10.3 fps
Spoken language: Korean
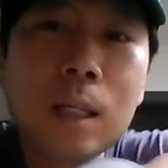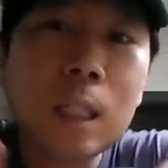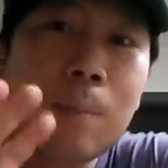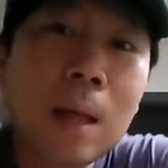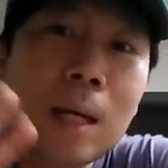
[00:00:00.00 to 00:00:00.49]

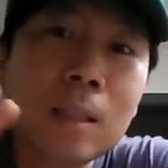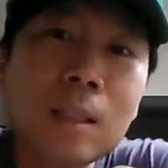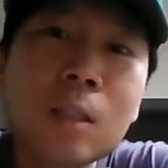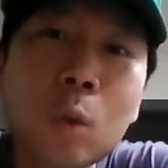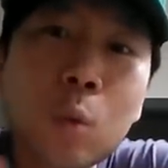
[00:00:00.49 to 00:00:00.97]
입에다
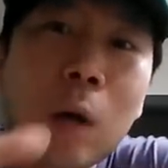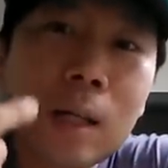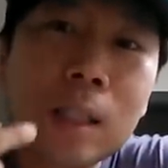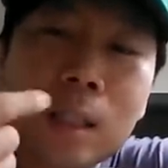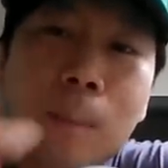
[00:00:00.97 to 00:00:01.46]
넣는 정도가
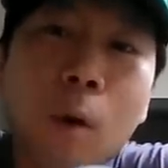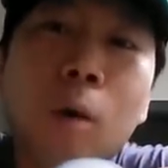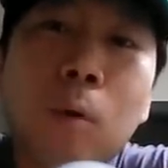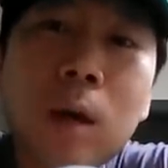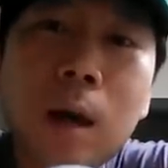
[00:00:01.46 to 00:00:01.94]
아니라 진짜
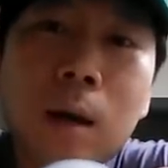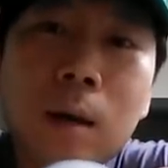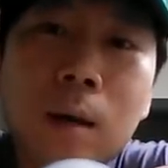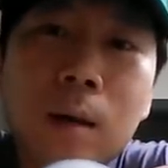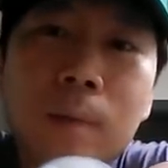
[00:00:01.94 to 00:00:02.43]
먹어볼게.
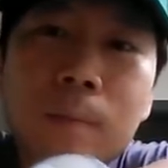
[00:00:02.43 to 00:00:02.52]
